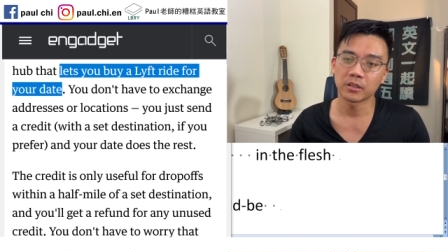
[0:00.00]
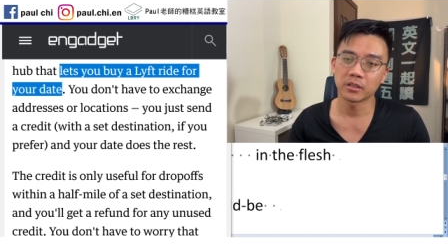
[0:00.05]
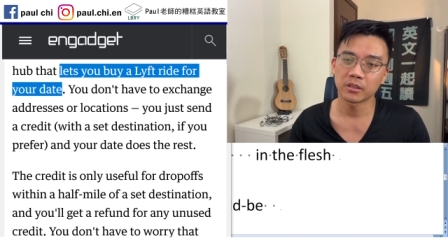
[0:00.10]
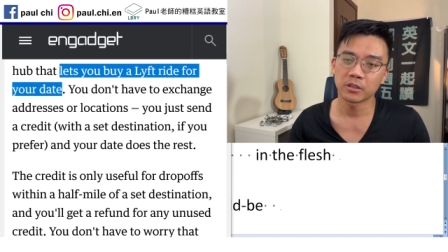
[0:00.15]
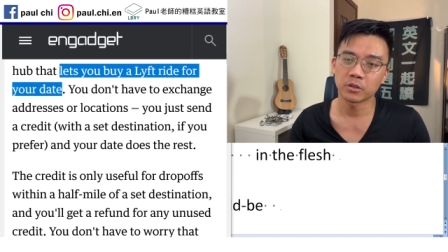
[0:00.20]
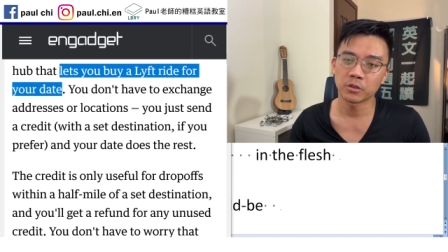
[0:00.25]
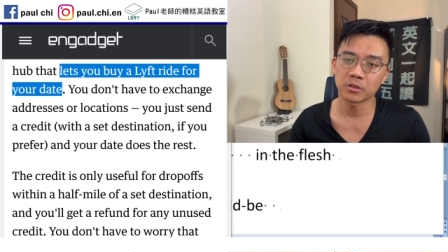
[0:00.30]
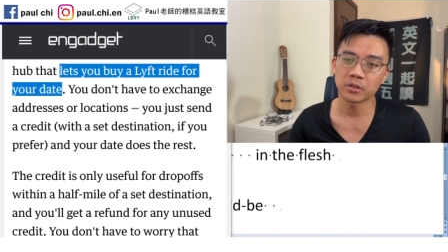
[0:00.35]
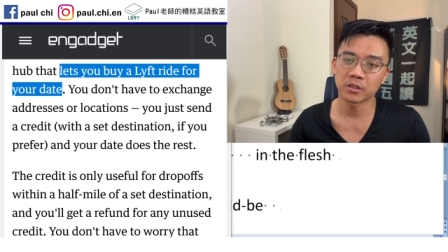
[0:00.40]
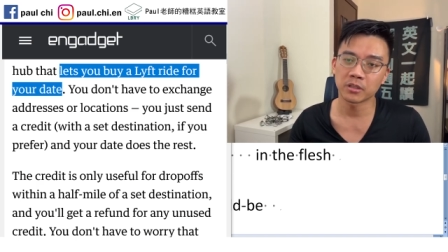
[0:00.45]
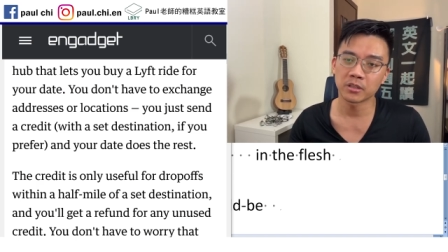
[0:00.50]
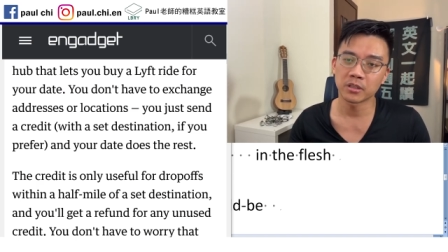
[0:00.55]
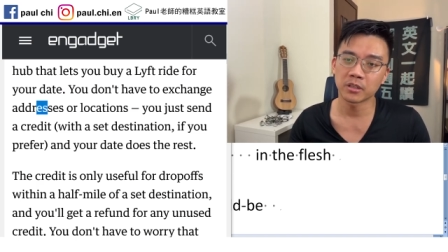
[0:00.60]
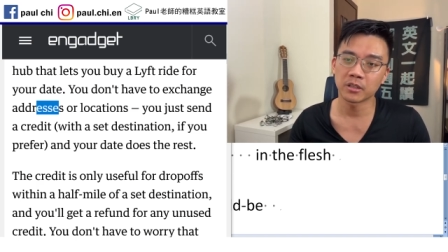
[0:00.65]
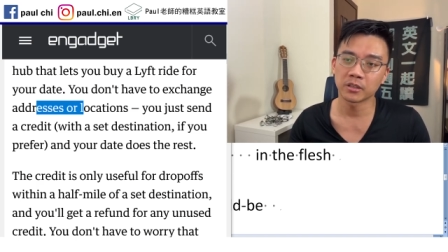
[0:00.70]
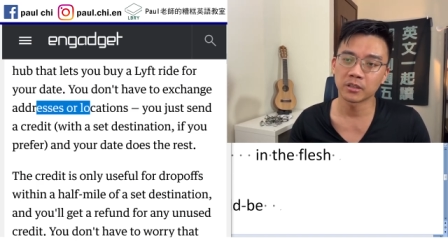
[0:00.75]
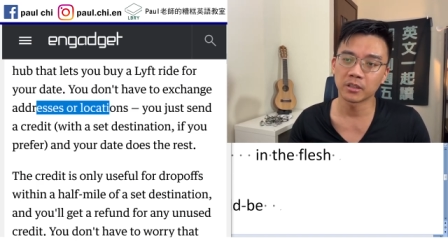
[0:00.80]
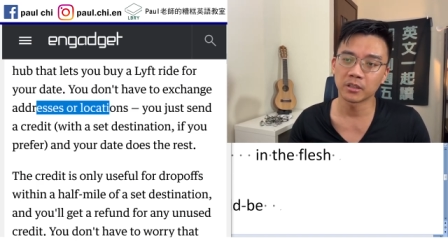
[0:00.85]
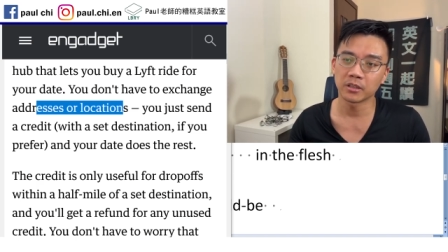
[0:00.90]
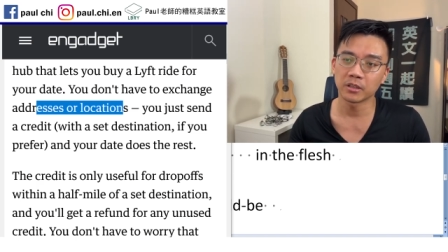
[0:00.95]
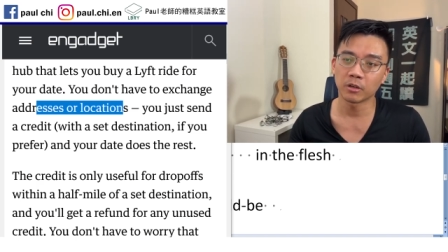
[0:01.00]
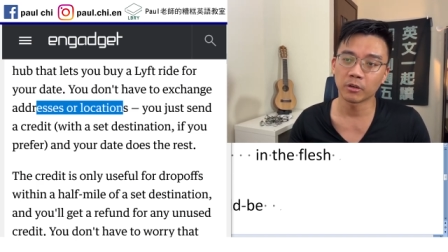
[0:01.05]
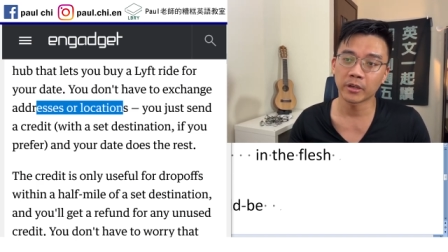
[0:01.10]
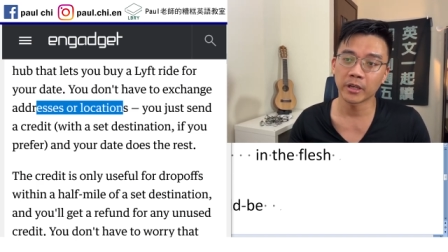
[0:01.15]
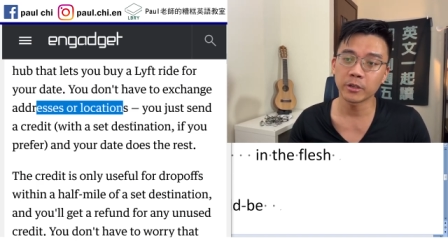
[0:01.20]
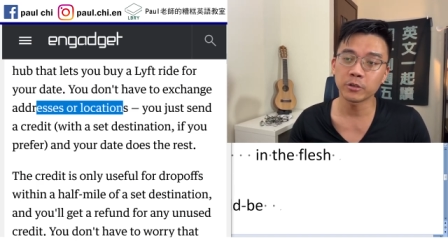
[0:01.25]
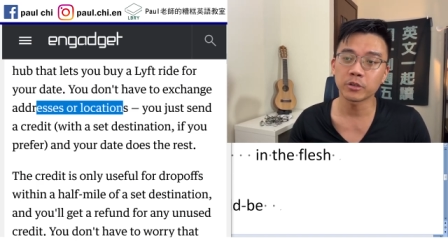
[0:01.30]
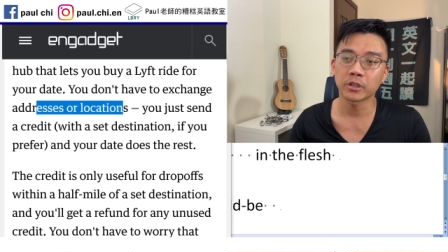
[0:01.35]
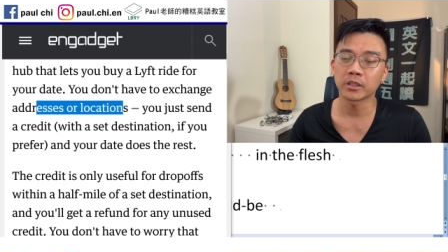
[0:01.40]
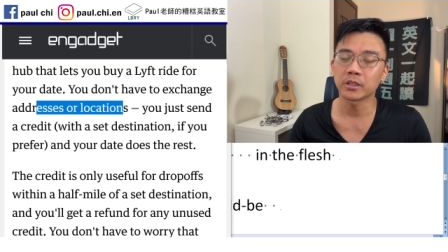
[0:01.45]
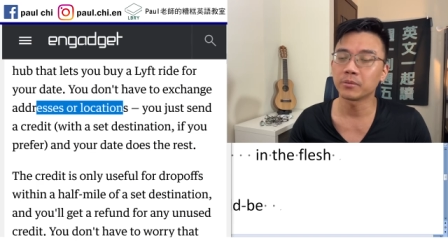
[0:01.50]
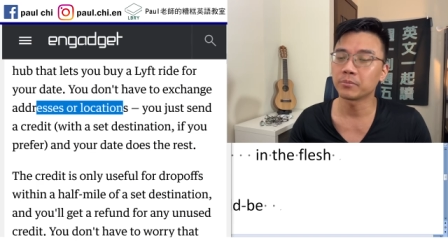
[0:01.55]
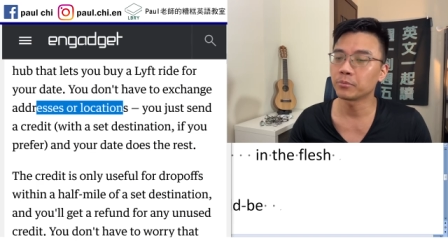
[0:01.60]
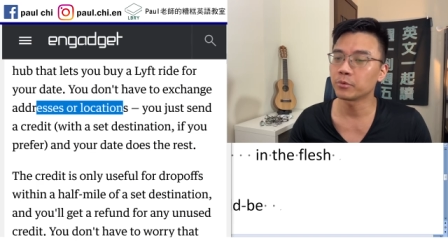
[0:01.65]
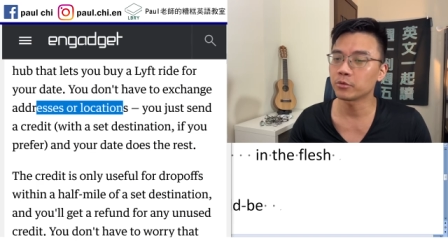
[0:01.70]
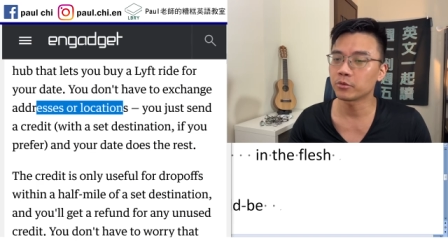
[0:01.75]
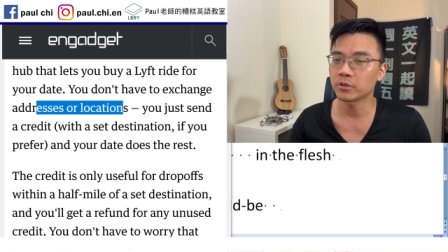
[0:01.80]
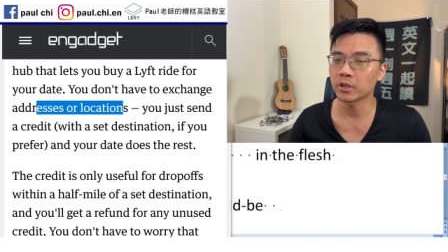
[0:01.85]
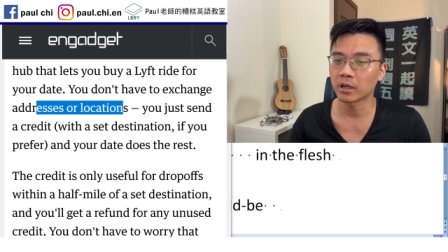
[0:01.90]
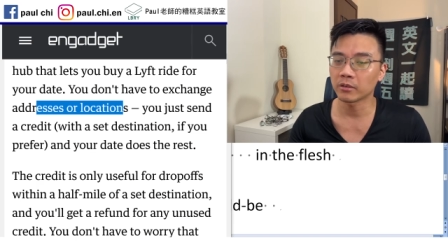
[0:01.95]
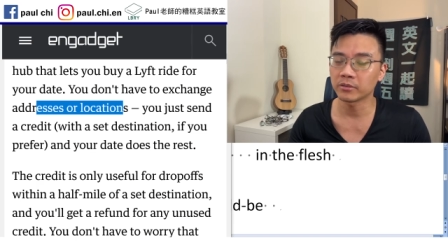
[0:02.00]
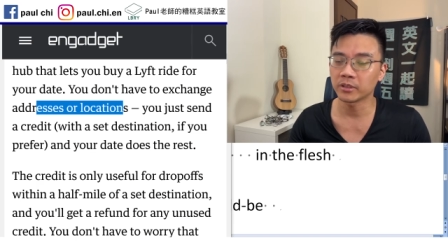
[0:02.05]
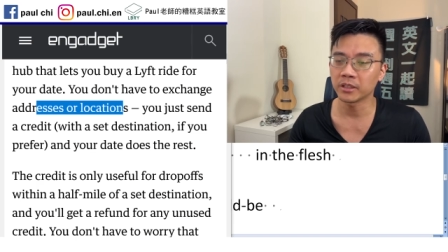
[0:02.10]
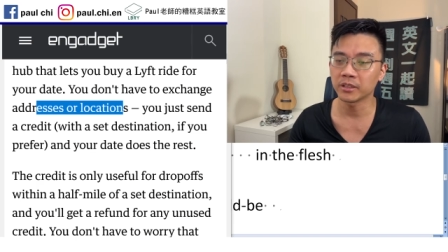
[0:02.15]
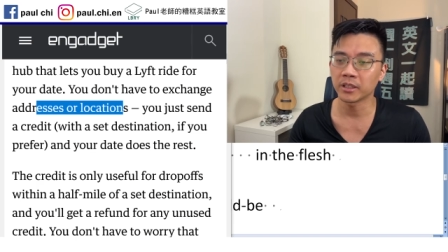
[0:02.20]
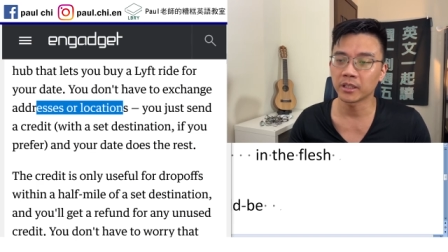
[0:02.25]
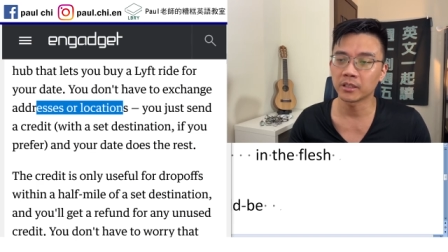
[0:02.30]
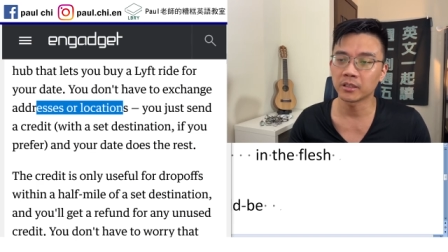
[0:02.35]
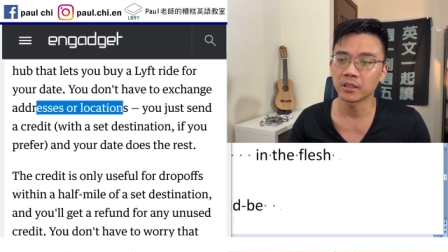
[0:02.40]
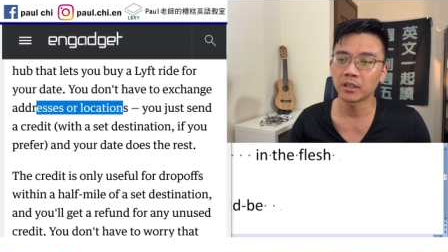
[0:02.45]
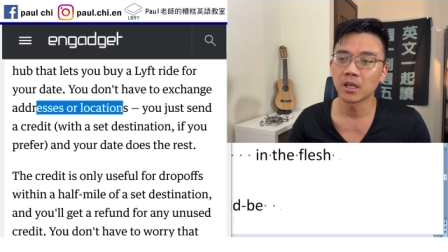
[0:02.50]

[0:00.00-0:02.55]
就是任何的 location 的，不需要地点的。